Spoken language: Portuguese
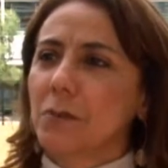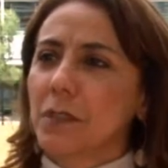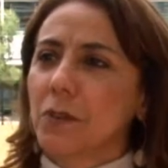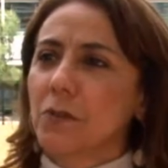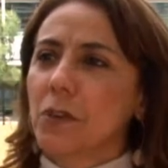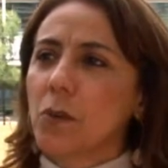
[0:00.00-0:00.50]

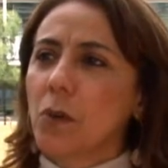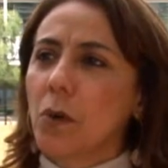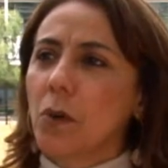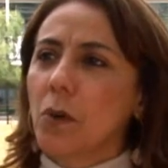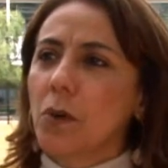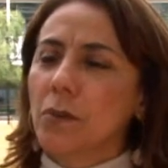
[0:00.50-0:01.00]
Porque
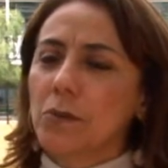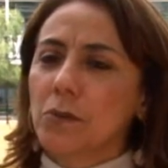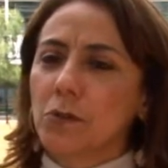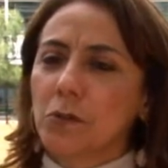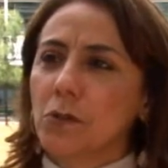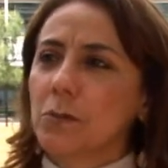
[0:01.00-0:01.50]
ficou,
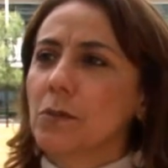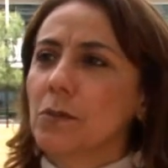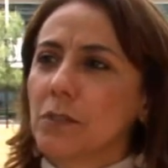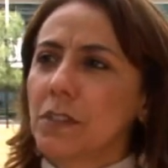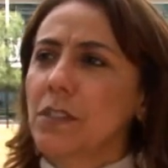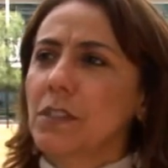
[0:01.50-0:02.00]
nos
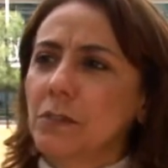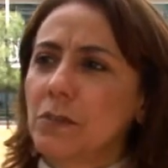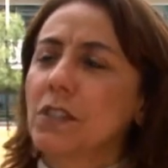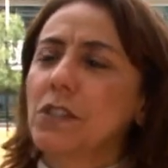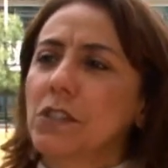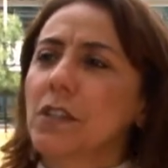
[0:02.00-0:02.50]
últimos 20,
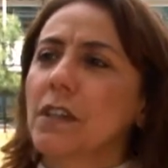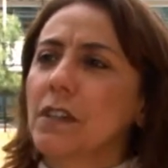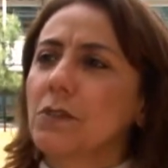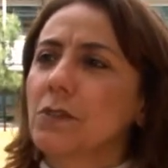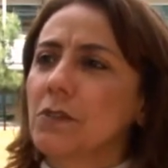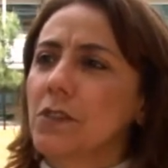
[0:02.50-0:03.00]
20
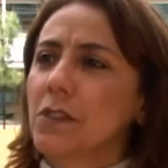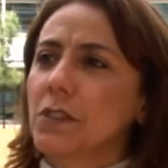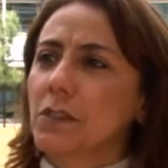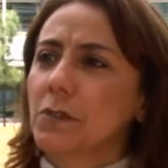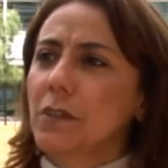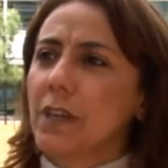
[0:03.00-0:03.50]
anos,
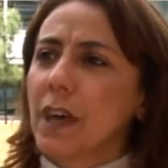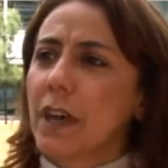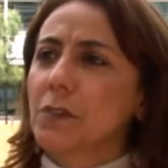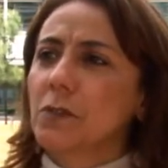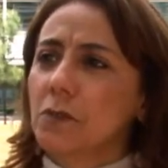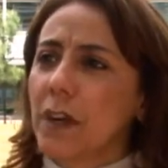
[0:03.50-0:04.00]
tinha
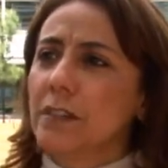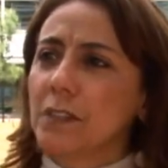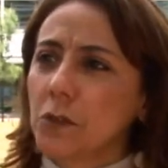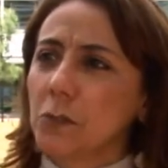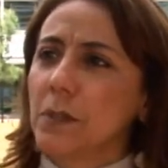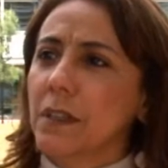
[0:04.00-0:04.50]
ficado um
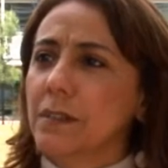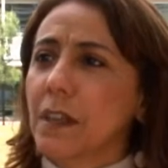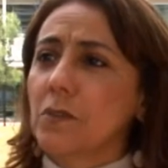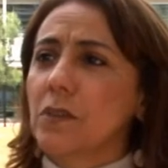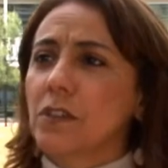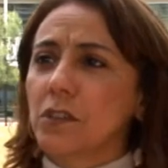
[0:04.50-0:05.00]
vazio, porque
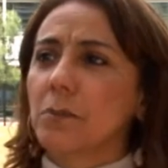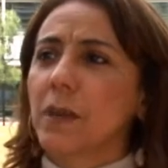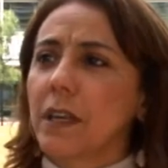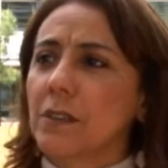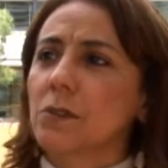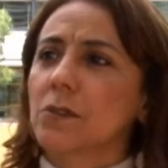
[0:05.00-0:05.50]
sem
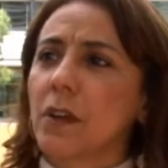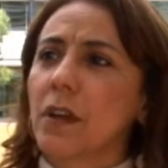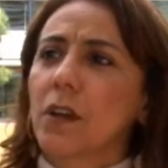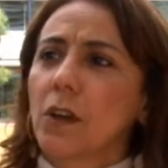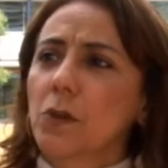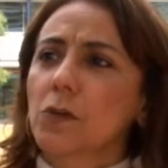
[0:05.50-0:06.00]
investimentos
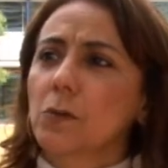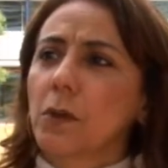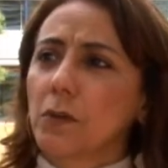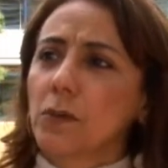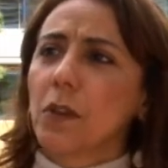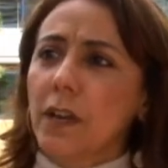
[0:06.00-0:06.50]
os
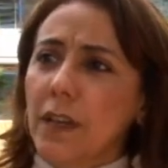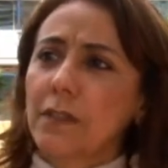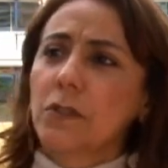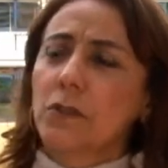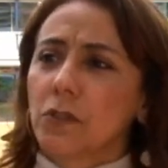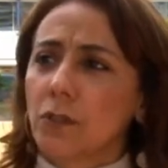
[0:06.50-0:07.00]

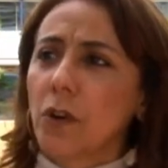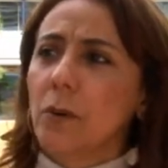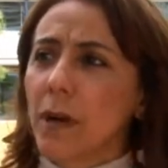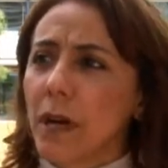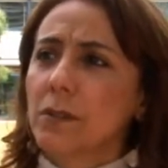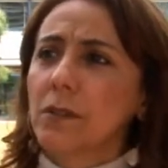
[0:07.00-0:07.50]
profissionais não se
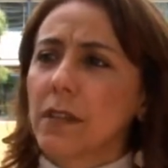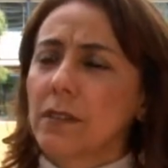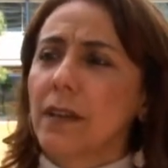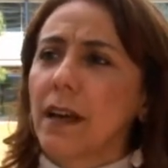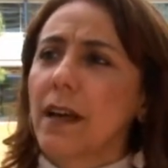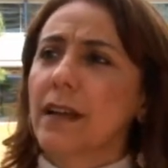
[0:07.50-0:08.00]
formavam
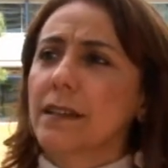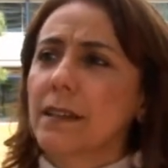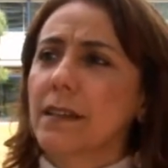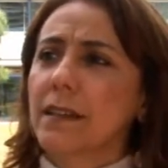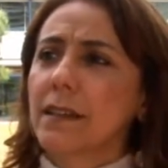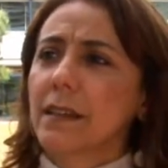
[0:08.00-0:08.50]
nessa área,
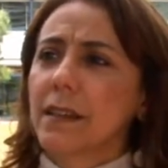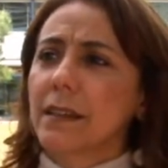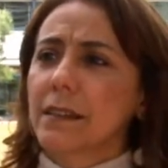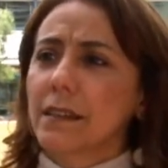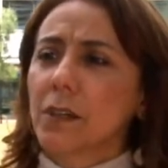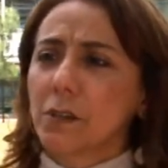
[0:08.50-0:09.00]
né?
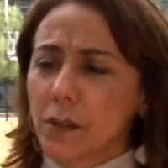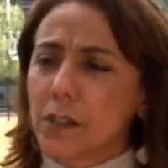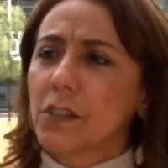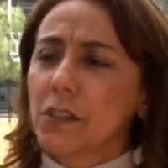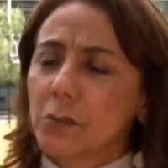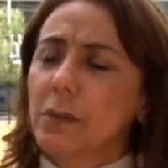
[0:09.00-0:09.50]
Então a
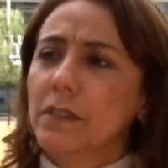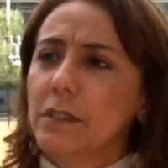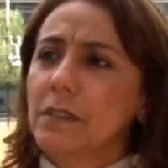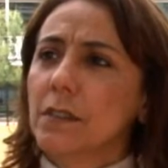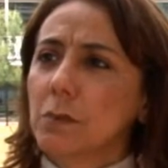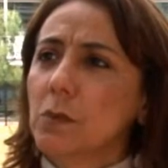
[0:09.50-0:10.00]
gente
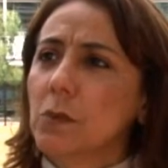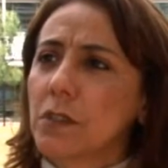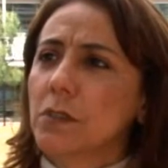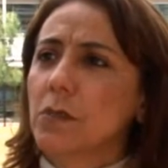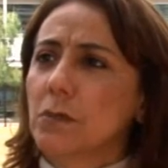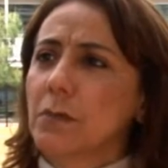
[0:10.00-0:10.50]
precisa
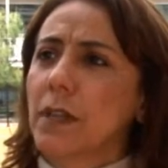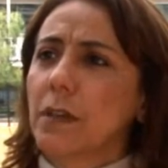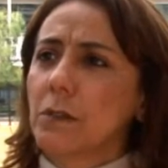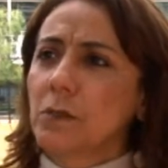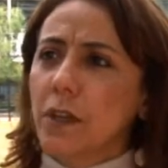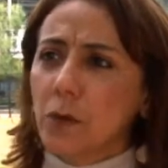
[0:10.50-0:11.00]
muito,
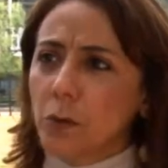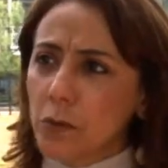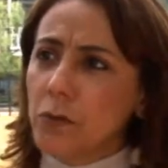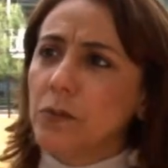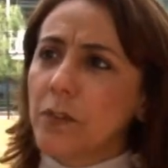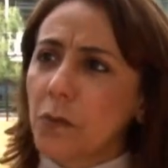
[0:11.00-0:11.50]
né? Os
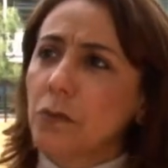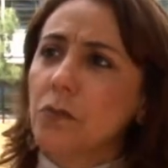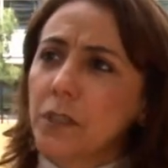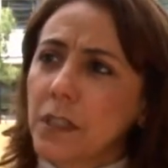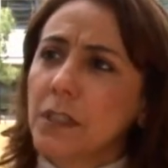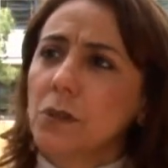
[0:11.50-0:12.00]
recursos estão
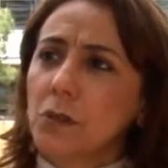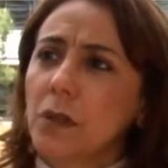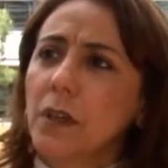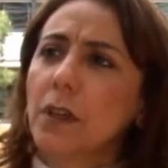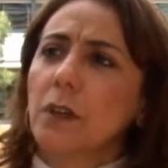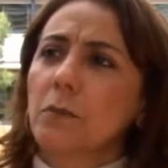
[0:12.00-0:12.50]
vindo,
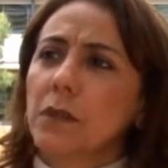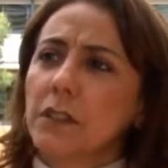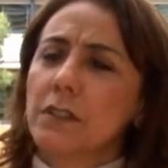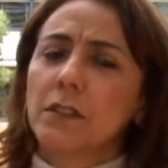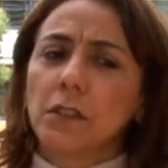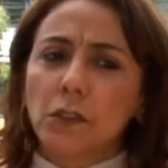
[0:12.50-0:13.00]

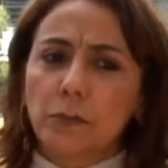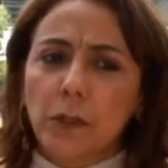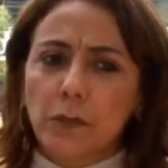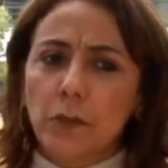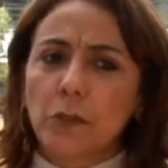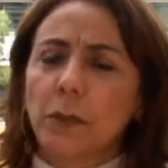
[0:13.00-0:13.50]
precisa de
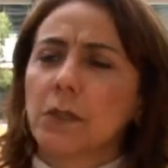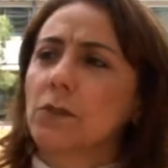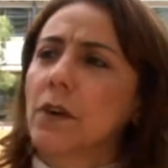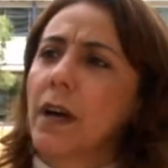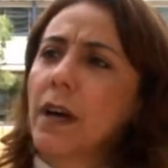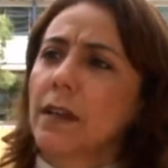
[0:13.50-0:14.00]
pessoas para
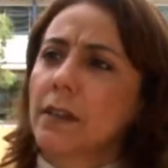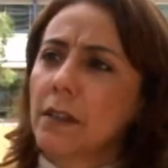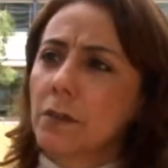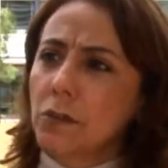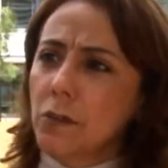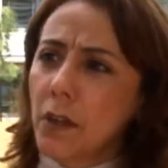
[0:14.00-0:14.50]
atuar
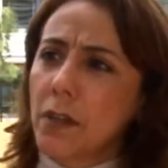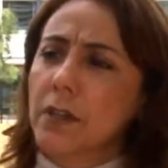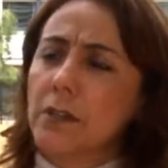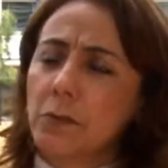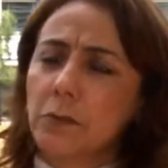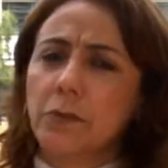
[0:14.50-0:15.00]
não só
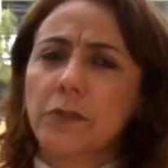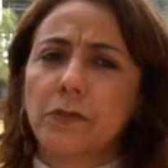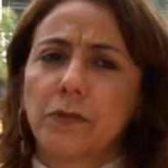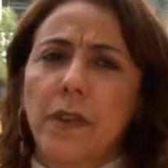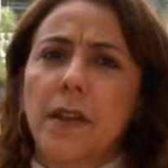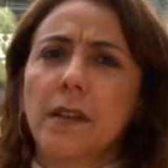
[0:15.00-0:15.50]
na
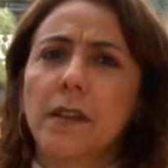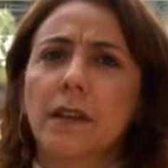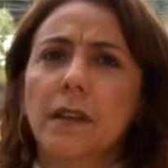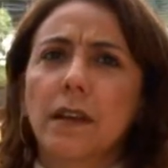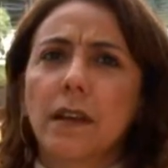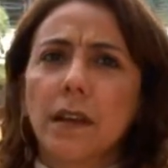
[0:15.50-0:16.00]

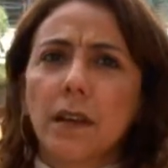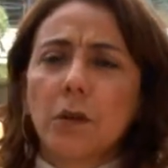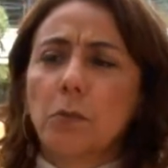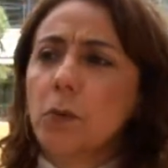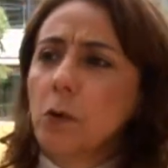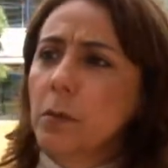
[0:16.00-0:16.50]
esfera
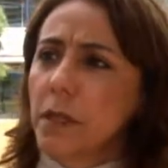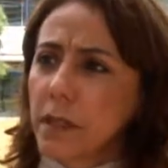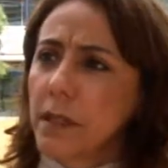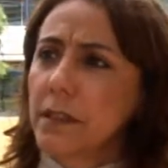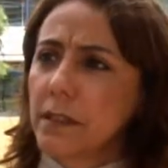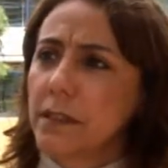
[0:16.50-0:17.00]

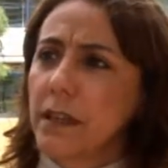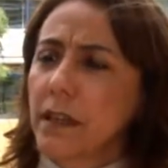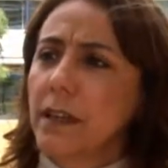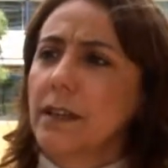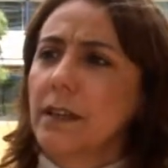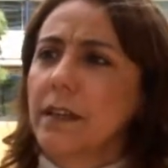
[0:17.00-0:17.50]
pública,
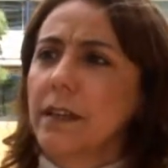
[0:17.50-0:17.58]
né?